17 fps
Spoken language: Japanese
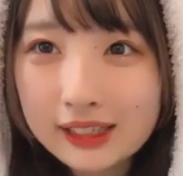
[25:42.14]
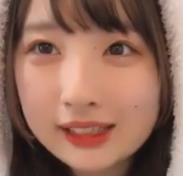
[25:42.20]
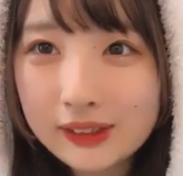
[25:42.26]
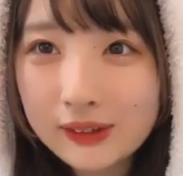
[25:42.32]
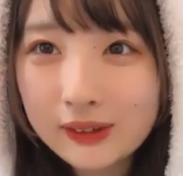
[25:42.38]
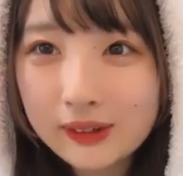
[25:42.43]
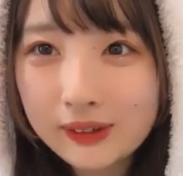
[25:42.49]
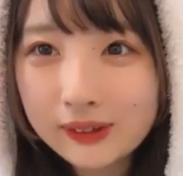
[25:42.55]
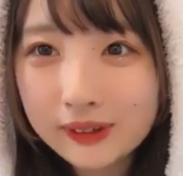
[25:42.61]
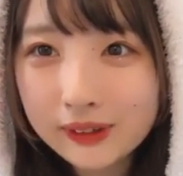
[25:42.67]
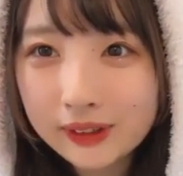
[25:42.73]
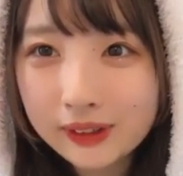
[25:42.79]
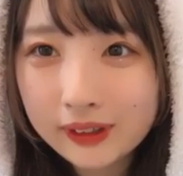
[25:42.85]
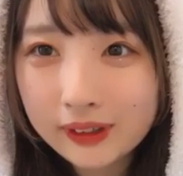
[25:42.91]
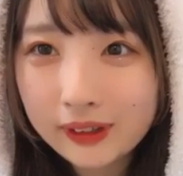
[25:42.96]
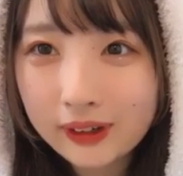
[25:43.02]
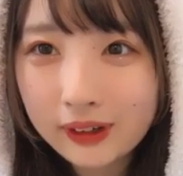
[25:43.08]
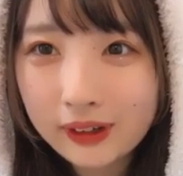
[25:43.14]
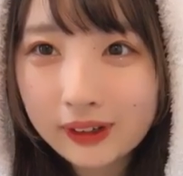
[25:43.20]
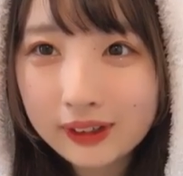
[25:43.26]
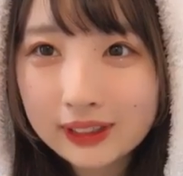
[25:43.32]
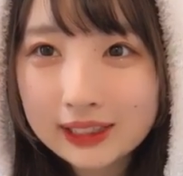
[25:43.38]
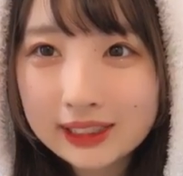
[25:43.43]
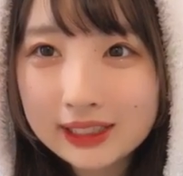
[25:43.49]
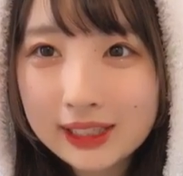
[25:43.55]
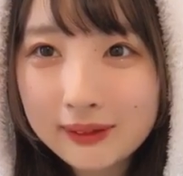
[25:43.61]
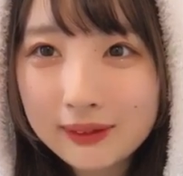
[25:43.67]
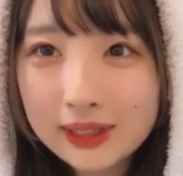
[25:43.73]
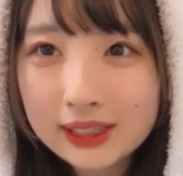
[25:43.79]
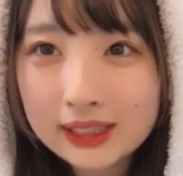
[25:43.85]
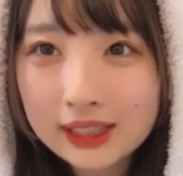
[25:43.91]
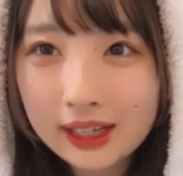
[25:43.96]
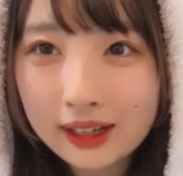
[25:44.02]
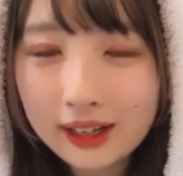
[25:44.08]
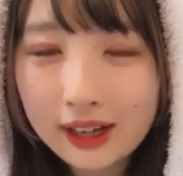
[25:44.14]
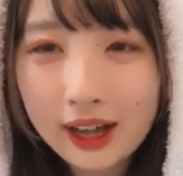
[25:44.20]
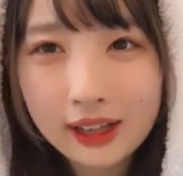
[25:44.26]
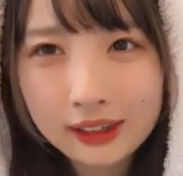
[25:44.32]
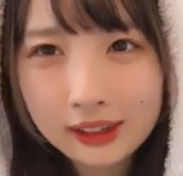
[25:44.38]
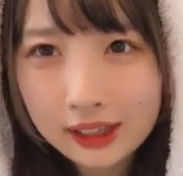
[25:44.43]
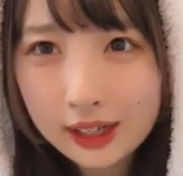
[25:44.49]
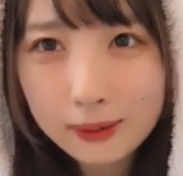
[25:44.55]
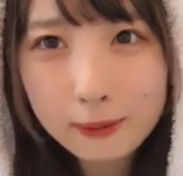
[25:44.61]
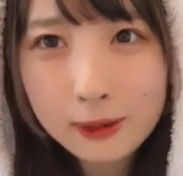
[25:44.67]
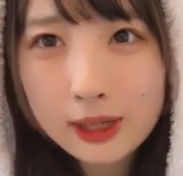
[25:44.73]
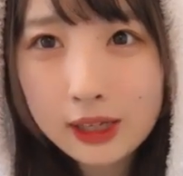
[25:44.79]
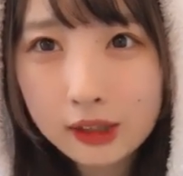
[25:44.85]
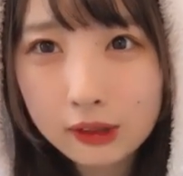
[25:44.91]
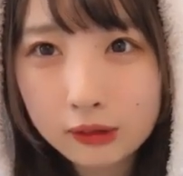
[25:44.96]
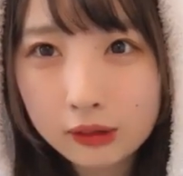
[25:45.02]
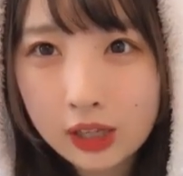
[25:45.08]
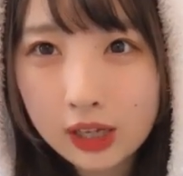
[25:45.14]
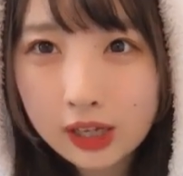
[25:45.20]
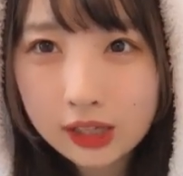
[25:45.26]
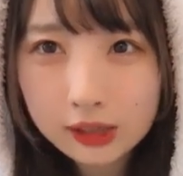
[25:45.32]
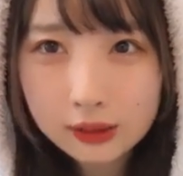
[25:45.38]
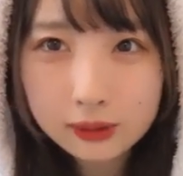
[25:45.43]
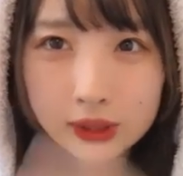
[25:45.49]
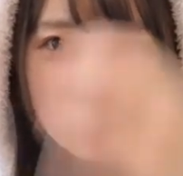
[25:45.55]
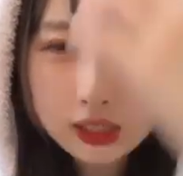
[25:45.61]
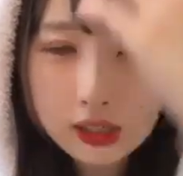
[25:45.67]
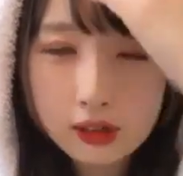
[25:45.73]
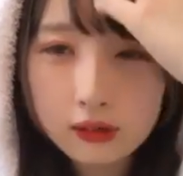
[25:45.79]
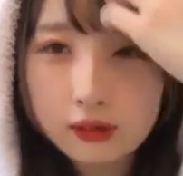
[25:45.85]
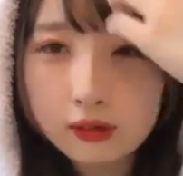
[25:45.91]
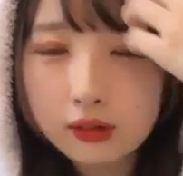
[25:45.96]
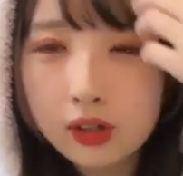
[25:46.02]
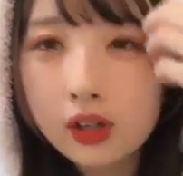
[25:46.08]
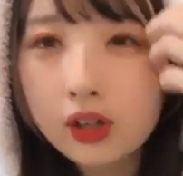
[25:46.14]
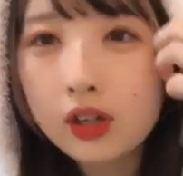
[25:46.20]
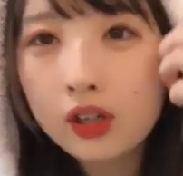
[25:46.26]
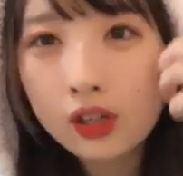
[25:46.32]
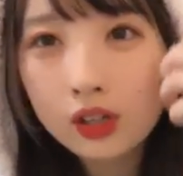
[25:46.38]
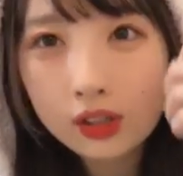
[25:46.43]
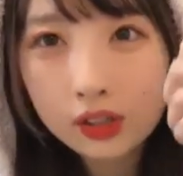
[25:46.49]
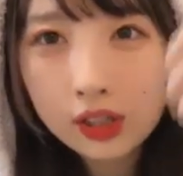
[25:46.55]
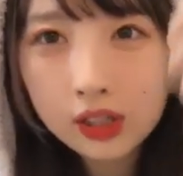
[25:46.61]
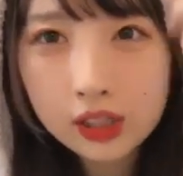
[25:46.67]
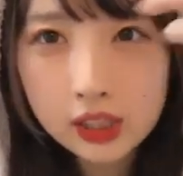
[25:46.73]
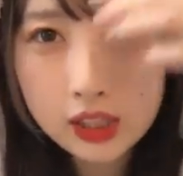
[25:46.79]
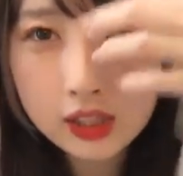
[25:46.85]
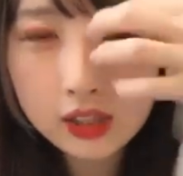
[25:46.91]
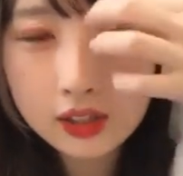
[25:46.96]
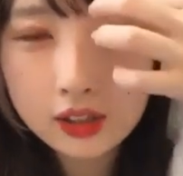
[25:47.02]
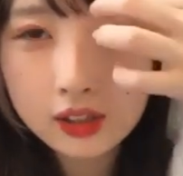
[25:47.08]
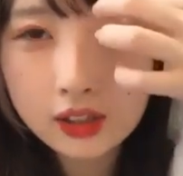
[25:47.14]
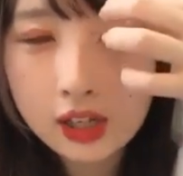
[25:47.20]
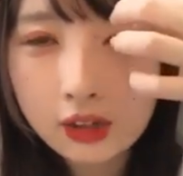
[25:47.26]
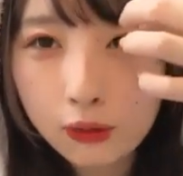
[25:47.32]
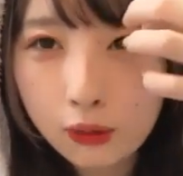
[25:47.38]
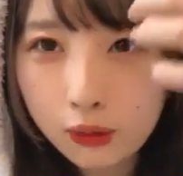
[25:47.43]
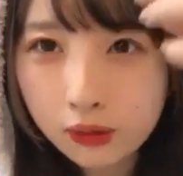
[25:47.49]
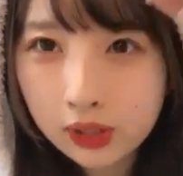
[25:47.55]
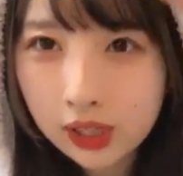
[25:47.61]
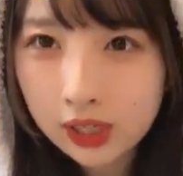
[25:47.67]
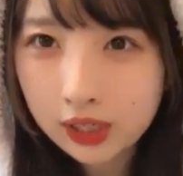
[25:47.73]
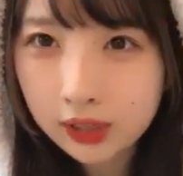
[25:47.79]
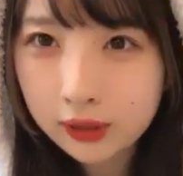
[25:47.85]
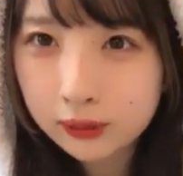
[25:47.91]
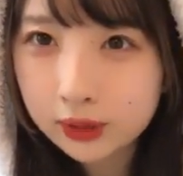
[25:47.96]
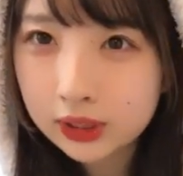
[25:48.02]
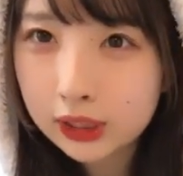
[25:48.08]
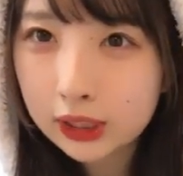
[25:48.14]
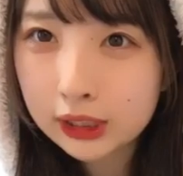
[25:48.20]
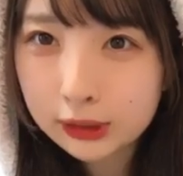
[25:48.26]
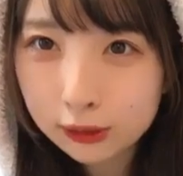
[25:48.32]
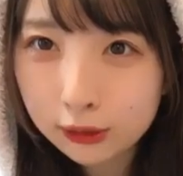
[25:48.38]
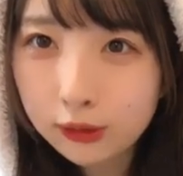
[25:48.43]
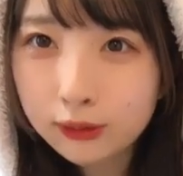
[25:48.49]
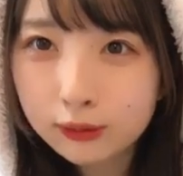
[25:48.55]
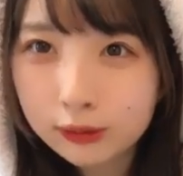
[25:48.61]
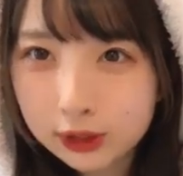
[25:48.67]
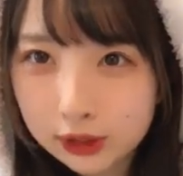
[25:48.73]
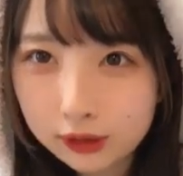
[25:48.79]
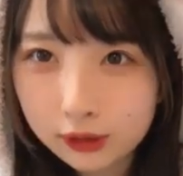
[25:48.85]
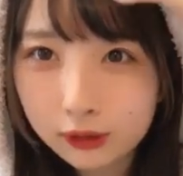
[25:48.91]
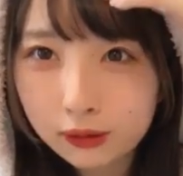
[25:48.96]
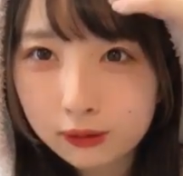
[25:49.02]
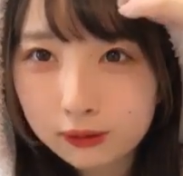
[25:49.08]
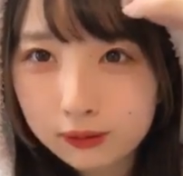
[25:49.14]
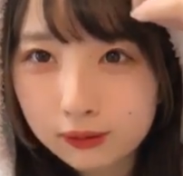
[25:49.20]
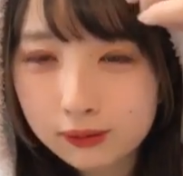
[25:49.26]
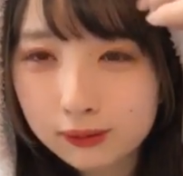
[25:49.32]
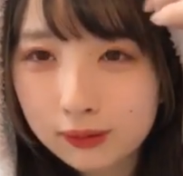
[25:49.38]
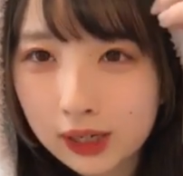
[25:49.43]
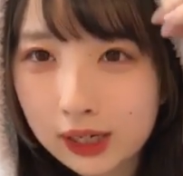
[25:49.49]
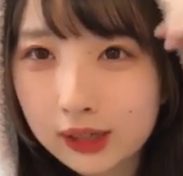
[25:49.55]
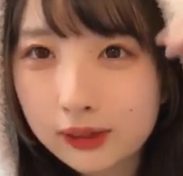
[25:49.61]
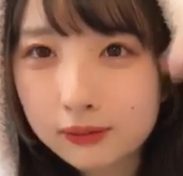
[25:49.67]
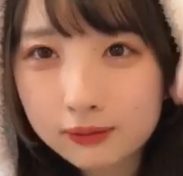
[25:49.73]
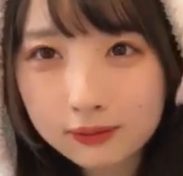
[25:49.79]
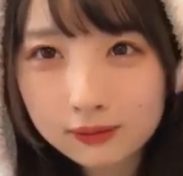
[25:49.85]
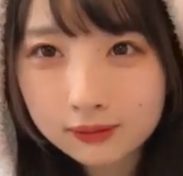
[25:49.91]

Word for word: そう知ってました当たり前やろ内安推しやろ何えここ内安推しでしょもちろんあれ